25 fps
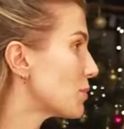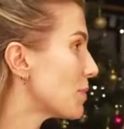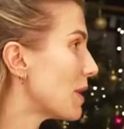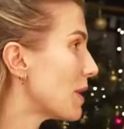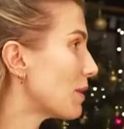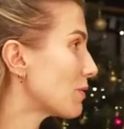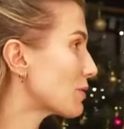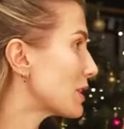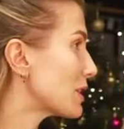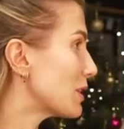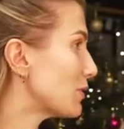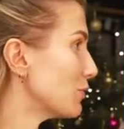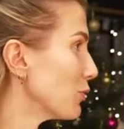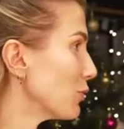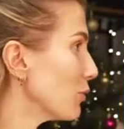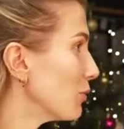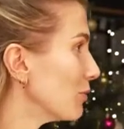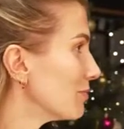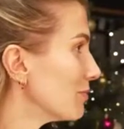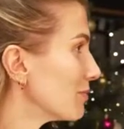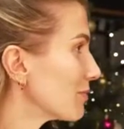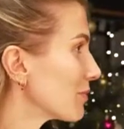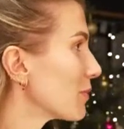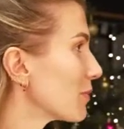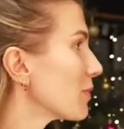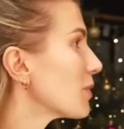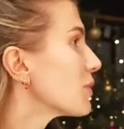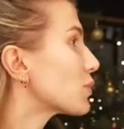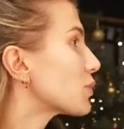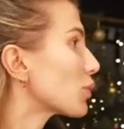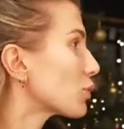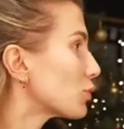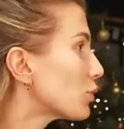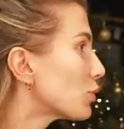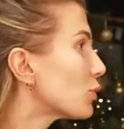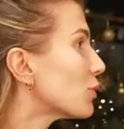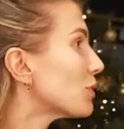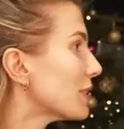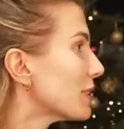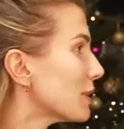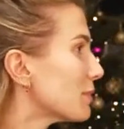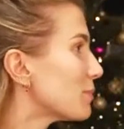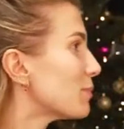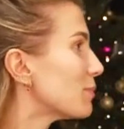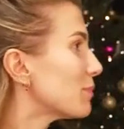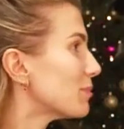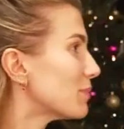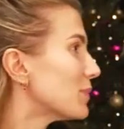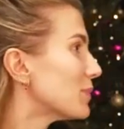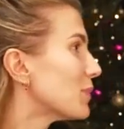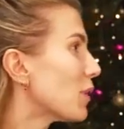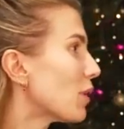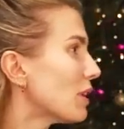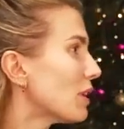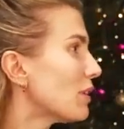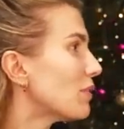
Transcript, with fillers: euh, mélange les deux. Oui, Surtout qu'on est dans